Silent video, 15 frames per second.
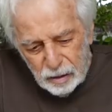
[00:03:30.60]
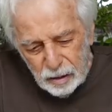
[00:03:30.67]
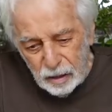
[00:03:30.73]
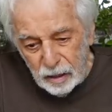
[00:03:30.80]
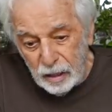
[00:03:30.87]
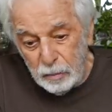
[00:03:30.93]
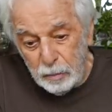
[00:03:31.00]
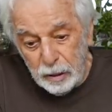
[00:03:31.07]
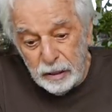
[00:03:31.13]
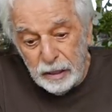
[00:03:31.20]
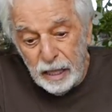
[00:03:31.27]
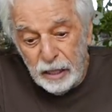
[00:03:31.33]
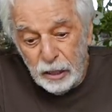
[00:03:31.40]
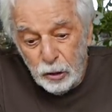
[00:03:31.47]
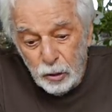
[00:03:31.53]
El
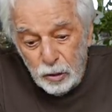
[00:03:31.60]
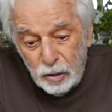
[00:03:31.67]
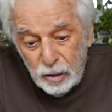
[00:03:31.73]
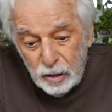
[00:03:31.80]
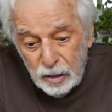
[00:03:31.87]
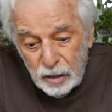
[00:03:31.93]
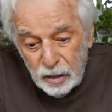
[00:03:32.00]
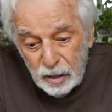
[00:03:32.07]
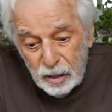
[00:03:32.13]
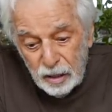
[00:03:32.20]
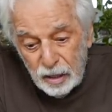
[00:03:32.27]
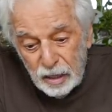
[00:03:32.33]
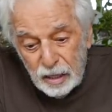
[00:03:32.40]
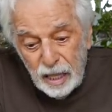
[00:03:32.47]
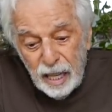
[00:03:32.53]
ermitaño.
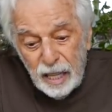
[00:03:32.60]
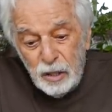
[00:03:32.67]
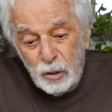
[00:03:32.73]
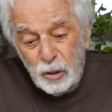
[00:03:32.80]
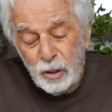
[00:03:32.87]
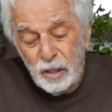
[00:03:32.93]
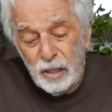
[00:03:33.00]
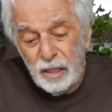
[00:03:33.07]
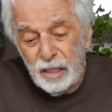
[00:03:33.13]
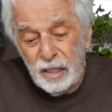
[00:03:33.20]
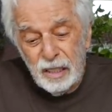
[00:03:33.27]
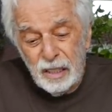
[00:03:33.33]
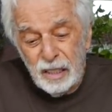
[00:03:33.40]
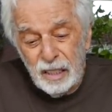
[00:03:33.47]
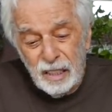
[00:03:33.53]
Claro,
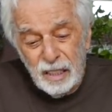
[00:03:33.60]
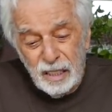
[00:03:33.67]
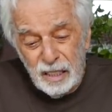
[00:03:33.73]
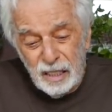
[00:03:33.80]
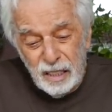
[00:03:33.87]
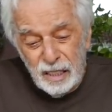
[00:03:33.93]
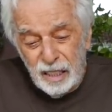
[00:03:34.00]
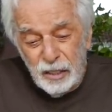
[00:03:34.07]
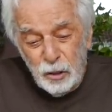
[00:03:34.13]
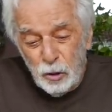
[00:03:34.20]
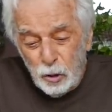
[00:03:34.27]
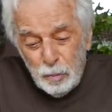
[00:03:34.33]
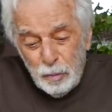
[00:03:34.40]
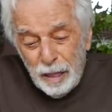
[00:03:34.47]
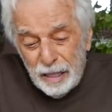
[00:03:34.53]
es
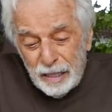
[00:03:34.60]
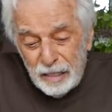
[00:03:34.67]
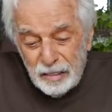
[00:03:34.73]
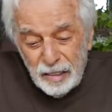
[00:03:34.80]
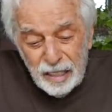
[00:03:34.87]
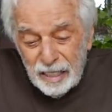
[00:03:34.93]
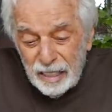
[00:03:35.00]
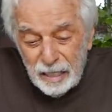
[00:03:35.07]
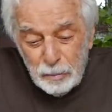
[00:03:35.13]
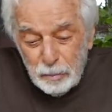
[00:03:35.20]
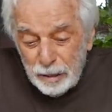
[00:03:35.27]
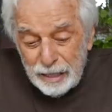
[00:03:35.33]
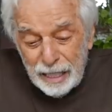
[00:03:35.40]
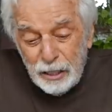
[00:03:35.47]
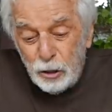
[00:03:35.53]
normal que salga el
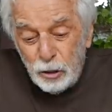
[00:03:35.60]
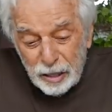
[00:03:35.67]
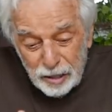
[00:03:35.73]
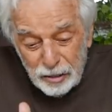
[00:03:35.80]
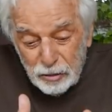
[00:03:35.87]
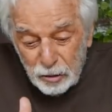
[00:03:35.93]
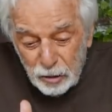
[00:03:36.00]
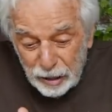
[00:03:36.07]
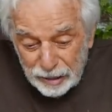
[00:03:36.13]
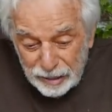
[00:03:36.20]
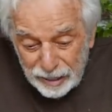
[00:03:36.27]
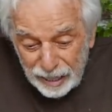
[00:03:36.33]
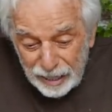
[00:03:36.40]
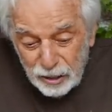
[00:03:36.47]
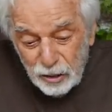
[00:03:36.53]
ermitaño que es
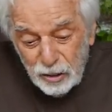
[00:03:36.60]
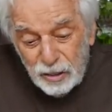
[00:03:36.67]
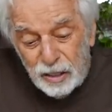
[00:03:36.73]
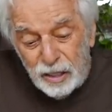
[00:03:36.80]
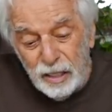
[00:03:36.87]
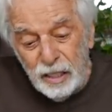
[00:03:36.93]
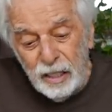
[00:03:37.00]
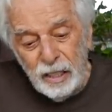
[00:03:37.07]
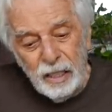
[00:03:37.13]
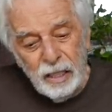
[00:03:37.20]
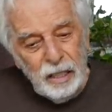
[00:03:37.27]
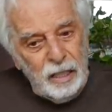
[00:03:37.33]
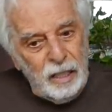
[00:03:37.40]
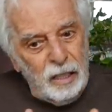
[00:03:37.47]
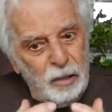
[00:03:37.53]
solitario,
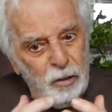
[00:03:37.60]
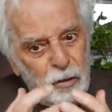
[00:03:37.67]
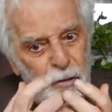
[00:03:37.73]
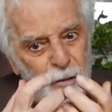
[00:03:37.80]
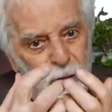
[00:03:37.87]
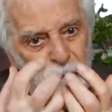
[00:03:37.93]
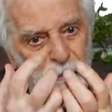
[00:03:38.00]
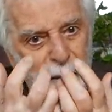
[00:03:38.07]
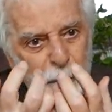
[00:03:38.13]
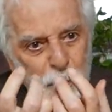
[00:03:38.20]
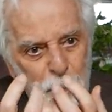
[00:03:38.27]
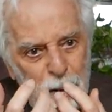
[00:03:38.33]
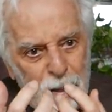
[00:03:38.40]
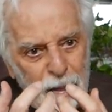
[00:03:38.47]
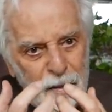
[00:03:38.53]
con su
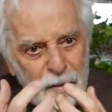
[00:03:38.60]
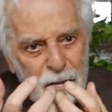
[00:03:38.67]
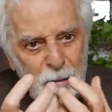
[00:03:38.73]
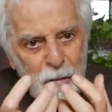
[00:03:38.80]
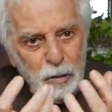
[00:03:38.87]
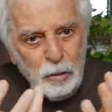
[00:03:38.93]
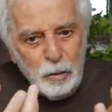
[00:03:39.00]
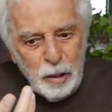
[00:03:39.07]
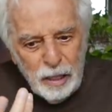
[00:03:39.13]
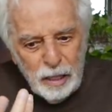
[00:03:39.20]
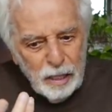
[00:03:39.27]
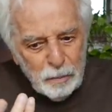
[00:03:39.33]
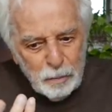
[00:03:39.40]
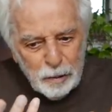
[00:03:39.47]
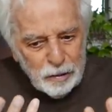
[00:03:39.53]
lámpara de
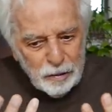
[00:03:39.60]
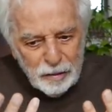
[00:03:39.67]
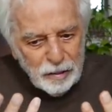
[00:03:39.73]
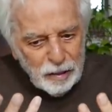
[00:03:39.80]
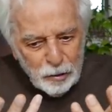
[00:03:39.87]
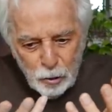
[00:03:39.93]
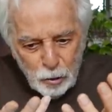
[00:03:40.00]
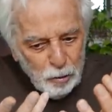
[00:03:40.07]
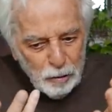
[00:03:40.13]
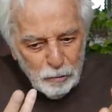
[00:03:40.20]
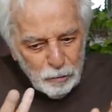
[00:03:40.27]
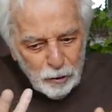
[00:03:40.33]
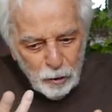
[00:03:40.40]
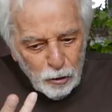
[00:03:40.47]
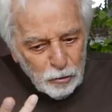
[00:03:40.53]
sabiduría, pues es el joven
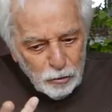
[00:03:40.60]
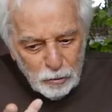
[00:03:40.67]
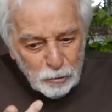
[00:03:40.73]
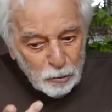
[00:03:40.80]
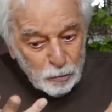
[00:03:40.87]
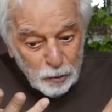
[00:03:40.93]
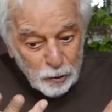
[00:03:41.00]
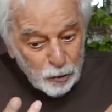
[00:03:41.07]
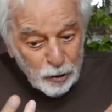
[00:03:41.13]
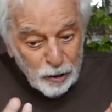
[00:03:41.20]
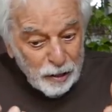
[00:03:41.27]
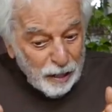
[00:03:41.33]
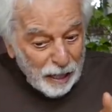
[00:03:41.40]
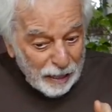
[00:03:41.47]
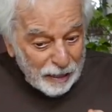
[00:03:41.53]
filósofo, pero
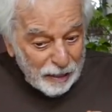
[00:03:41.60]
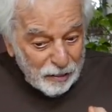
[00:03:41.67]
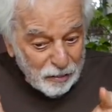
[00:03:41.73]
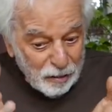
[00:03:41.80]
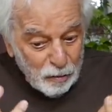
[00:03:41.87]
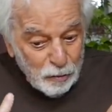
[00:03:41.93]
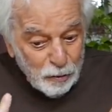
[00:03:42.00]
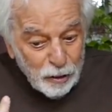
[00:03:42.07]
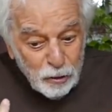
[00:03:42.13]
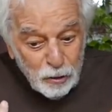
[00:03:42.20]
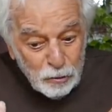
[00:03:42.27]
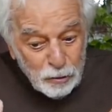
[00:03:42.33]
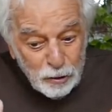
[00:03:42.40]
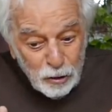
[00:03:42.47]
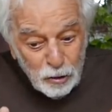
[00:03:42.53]
aquí es el
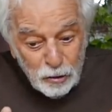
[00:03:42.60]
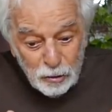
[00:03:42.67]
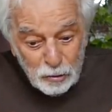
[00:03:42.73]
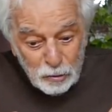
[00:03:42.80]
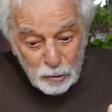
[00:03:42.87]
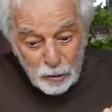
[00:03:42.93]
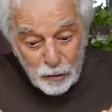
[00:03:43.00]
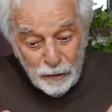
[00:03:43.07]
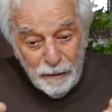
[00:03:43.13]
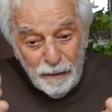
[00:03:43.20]
viejo filósofo.